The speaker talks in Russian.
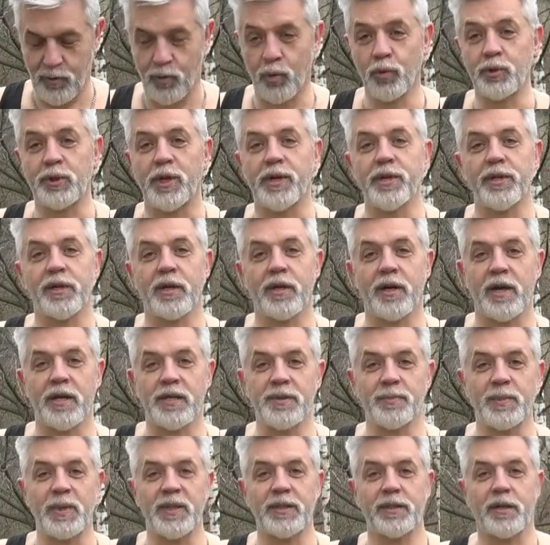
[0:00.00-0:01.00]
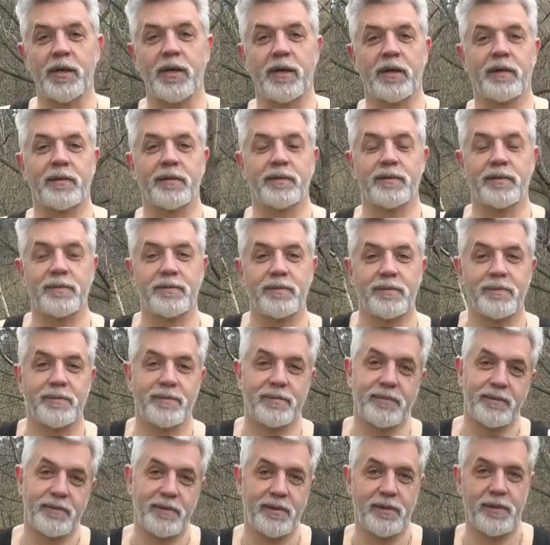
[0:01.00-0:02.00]
Утренняя разминка
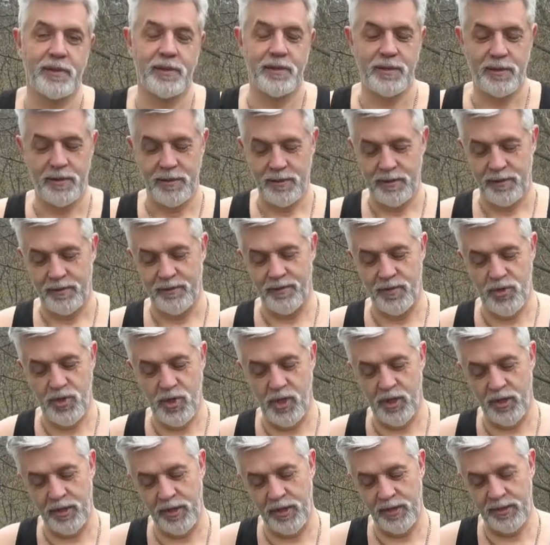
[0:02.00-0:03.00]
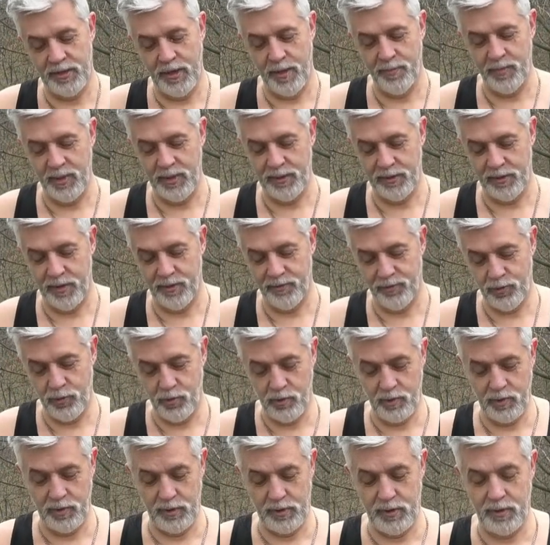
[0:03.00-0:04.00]
вечерняя заминка.
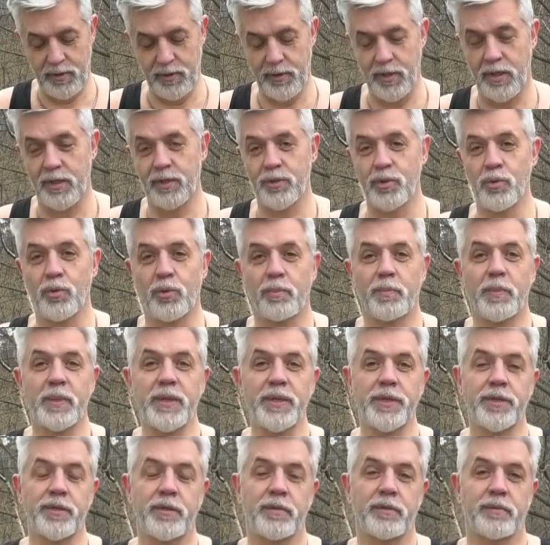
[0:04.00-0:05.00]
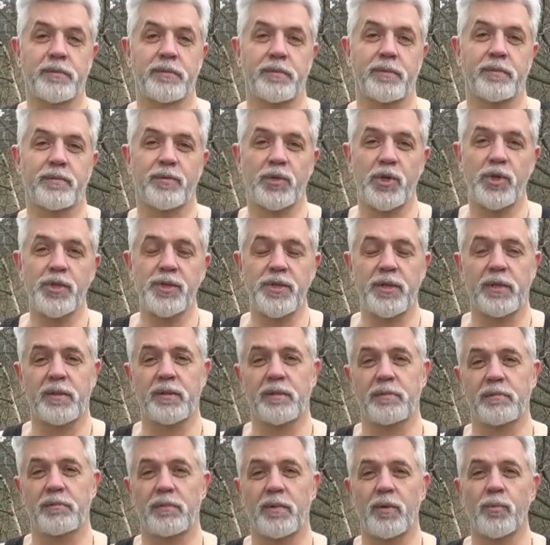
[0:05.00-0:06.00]
Все это должно быть в жизни
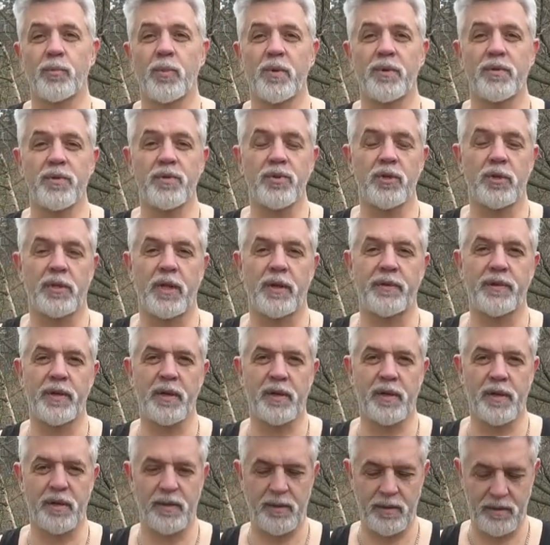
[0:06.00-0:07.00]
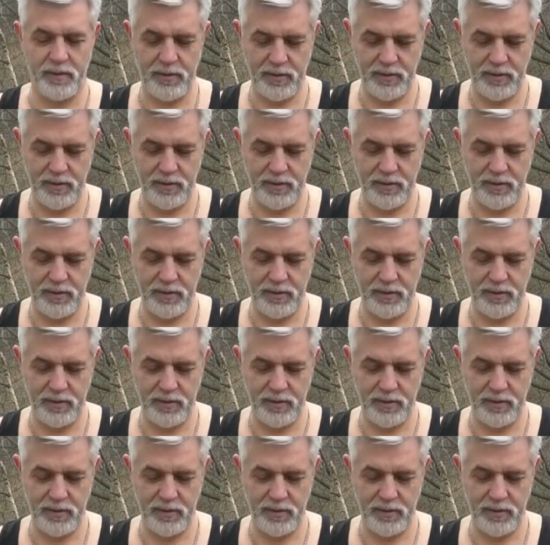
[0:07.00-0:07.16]
любого человека.